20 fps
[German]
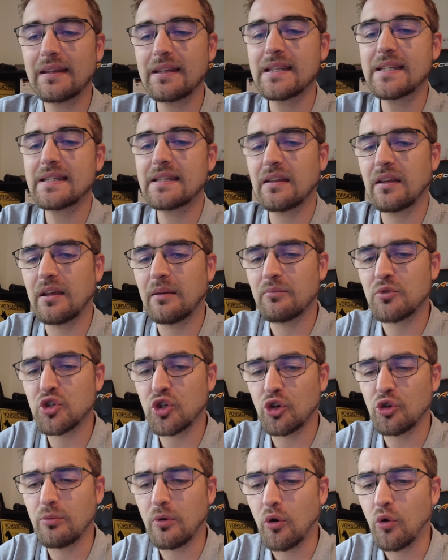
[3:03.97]
ist ähm,
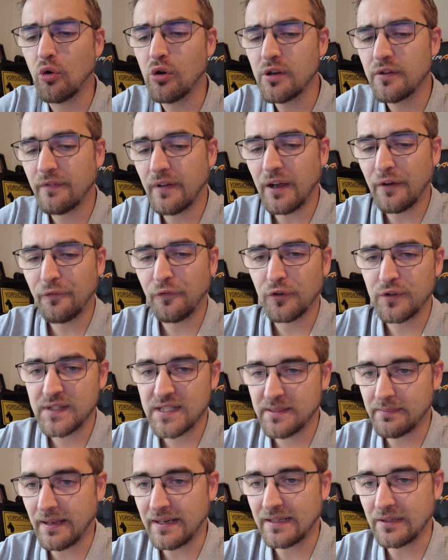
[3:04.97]
schon überholt, war von
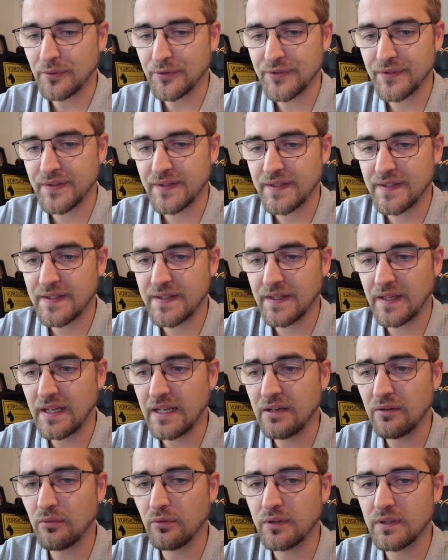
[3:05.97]

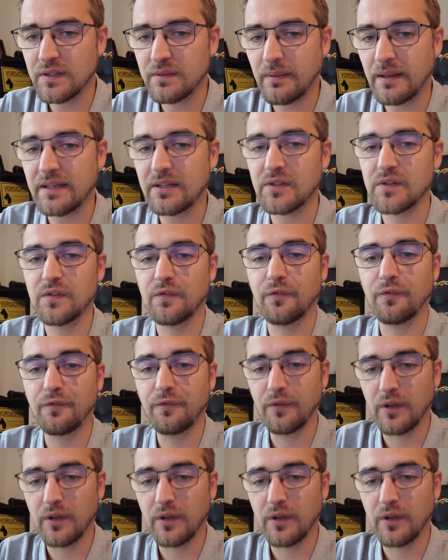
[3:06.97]
2010 und 2014